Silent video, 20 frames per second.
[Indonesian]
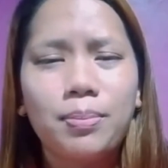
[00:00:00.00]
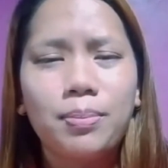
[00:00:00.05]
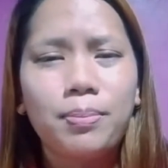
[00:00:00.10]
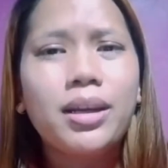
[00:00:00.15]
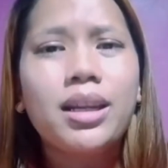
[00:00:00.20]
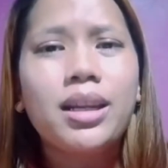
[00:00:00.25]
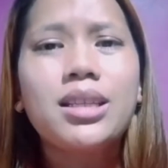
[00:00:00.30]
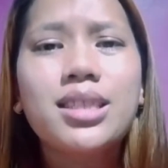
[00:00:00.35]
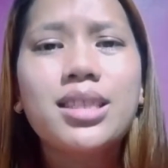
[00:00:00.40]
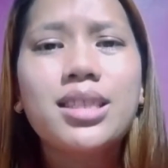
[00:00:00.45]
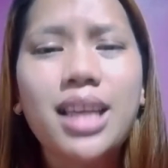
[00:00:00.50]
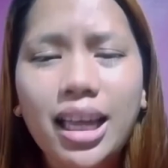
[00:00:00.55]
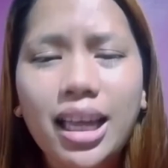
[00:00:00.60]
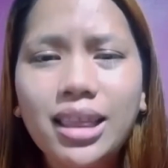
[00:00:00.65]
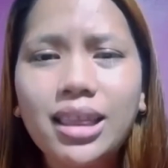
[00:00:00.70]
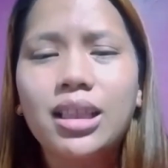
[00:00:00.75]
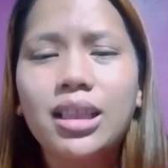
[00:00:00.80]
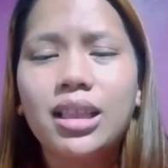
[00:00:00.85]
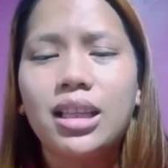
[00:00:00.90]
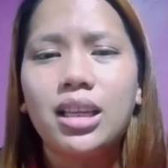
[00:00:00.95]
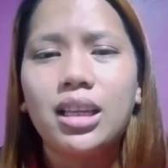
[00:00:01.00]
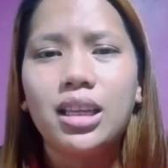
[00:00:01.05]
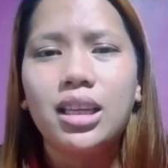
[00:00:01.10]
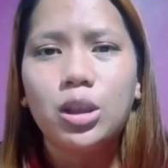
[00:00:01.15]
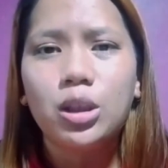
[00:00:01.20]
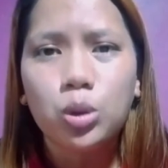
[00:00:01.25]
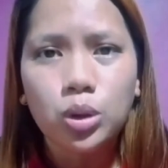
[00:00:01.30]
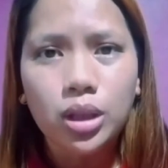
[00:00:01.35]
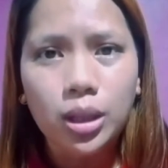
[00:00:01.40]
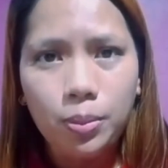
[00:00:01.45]
pada saat
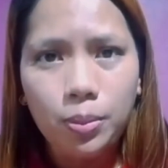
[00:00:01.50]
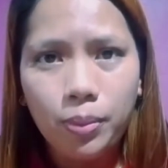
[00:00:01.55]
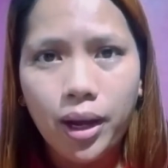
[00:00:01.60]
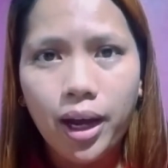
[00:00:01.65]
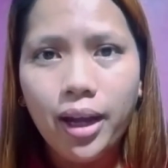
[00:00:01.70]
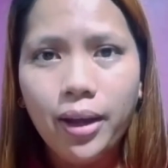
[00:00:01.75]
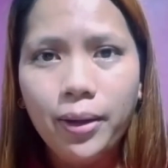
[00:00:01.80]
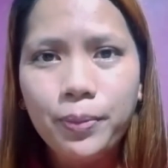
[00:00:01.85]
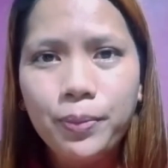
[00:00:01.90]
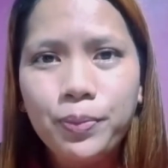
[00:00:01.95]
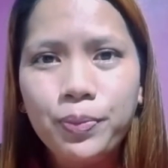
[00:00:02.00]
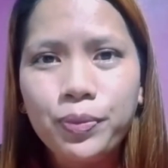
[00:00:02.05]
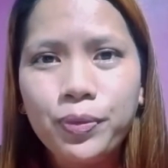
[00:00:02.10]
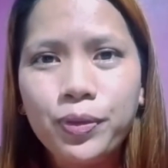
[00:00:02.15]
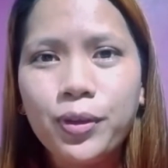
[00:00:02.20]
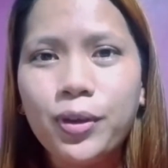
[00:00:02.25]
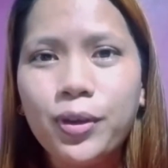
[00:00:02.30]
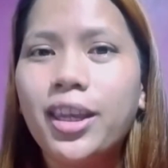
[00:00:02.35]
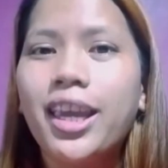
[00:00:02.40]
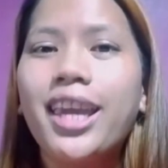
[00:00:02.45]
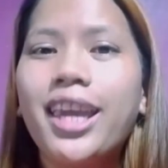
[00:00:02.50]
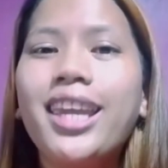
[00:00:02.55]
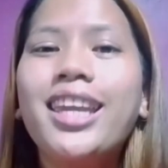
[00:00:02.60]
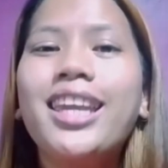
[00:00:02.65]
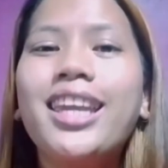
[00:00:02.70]
itu tiba, oke, okay?